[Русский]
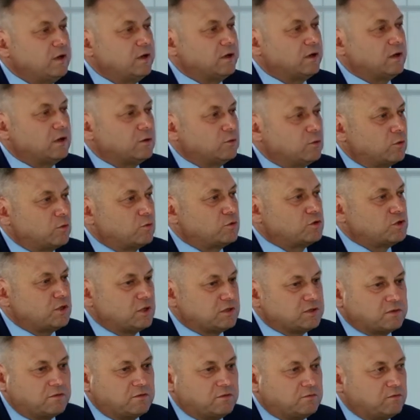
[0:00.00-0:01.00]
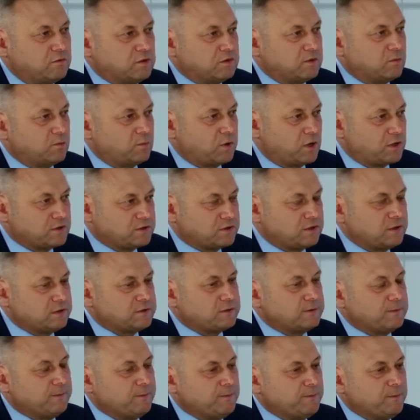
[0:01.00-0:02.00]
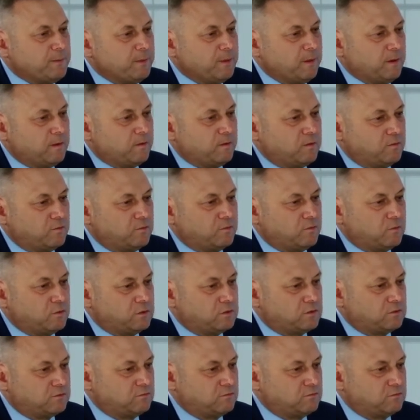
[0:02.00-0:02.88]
которое участвует в этом процессе. Вот.